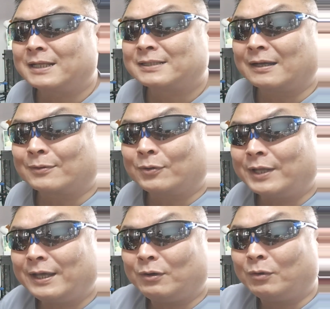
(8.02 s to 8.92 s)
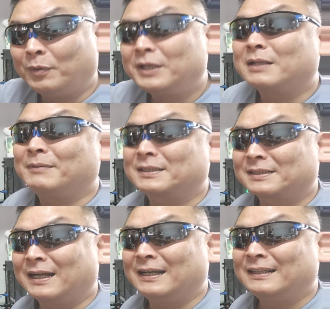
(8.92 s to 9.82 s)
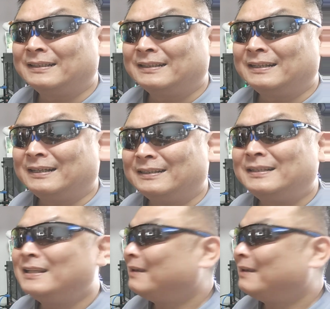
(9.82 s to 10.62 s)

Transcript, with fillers: 皆さんこれ覚えてますか ?2